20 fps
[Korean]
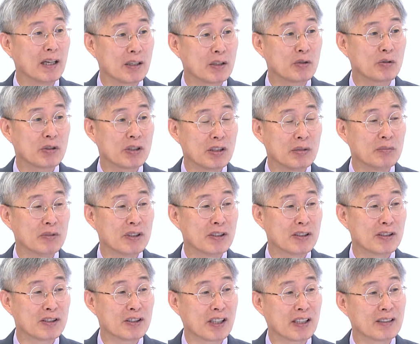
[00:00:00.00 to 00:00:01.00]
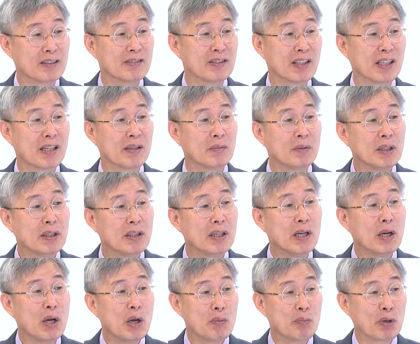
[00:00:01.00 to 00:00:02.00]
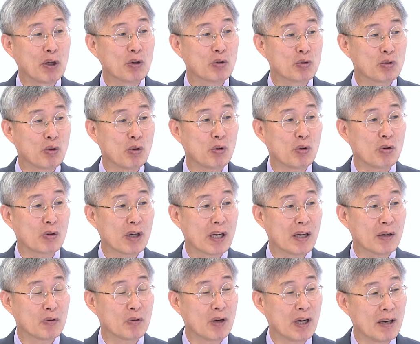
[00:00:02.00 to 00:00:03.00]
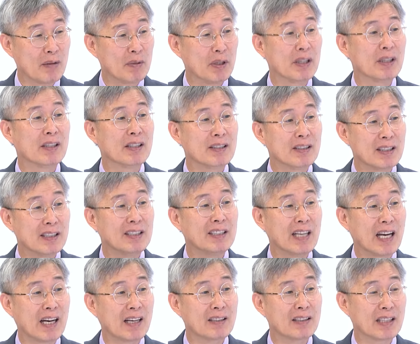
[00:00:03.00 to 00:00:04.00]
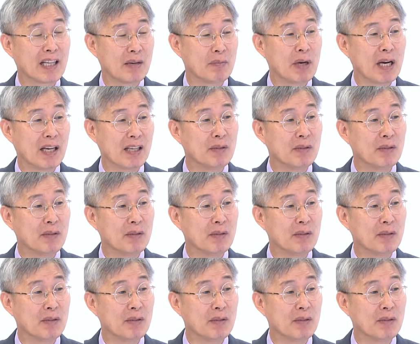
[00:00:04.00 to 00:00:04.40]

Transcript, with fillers: 그리고 네. 심지어는 저 같은 사람은 평소라고 하면은 이 약은 아마